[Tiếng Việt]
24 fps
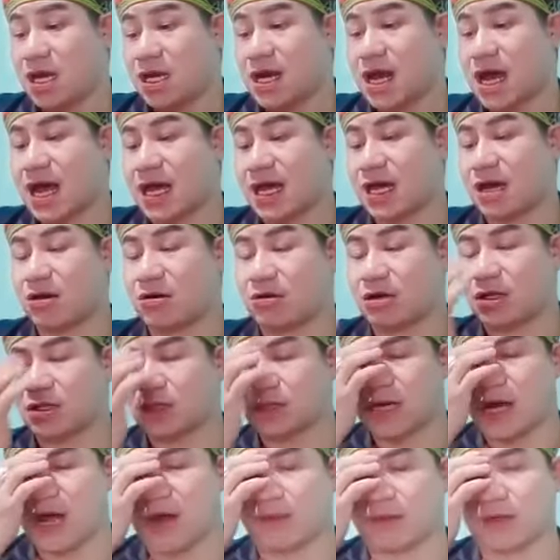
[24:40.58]
na yêu
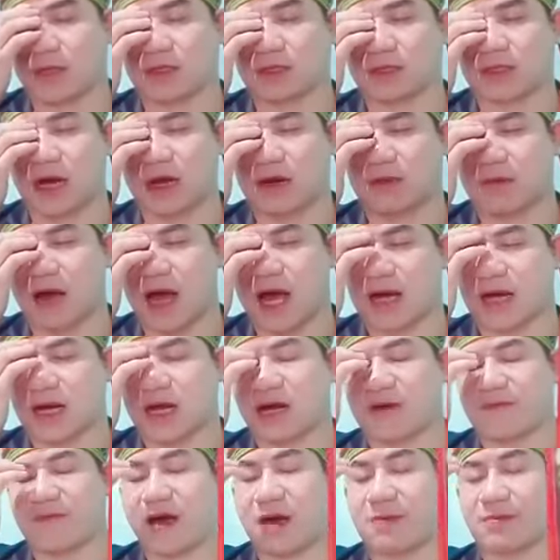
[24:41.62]
cưng nam cực tăng bàn
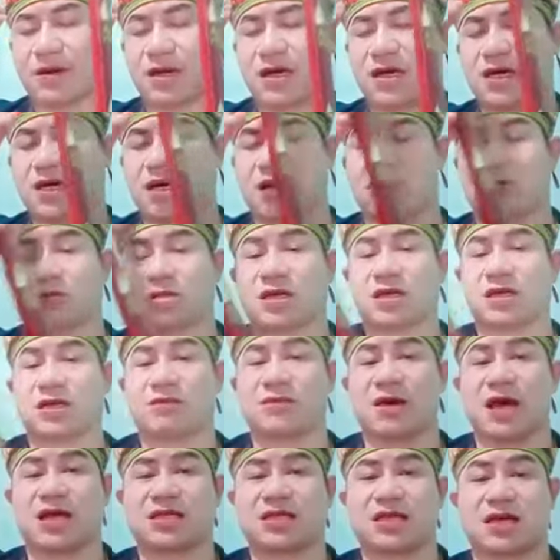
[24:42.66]
phát kê cầu tỷ
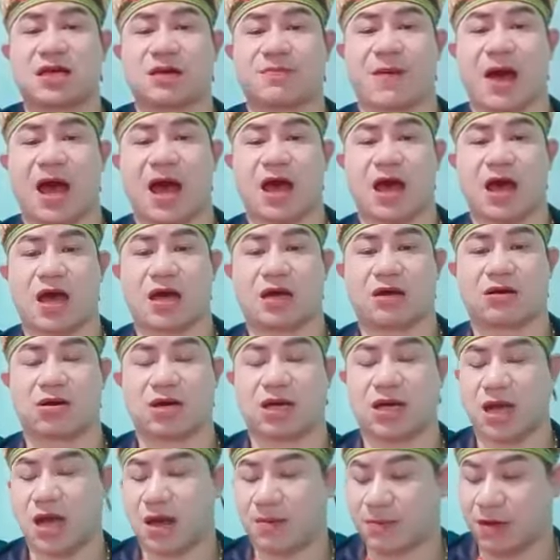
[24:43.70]
ba xê bàn
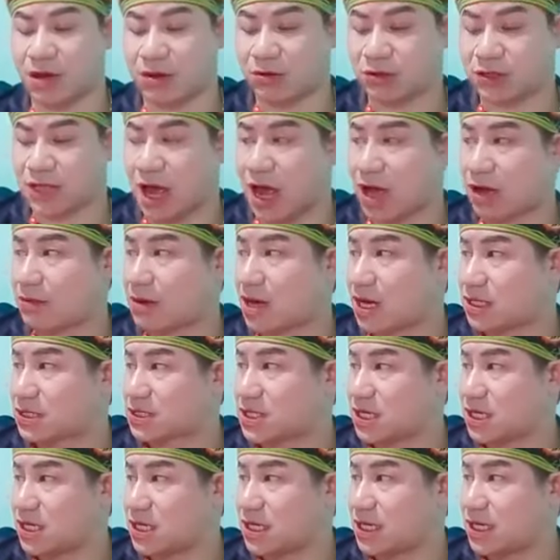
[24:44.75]
con nam cầu tăng mà
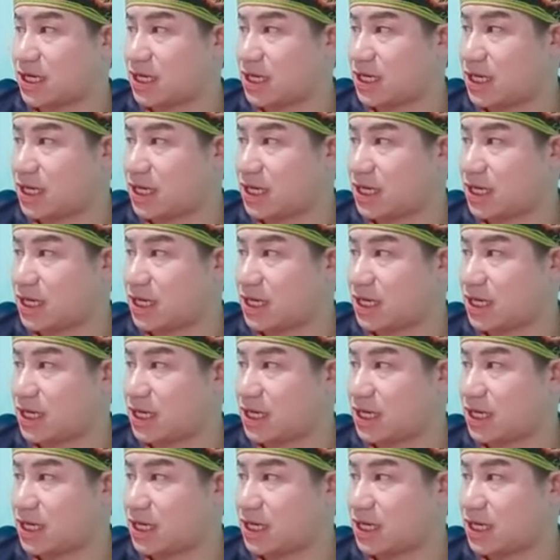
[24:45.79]
xê đấy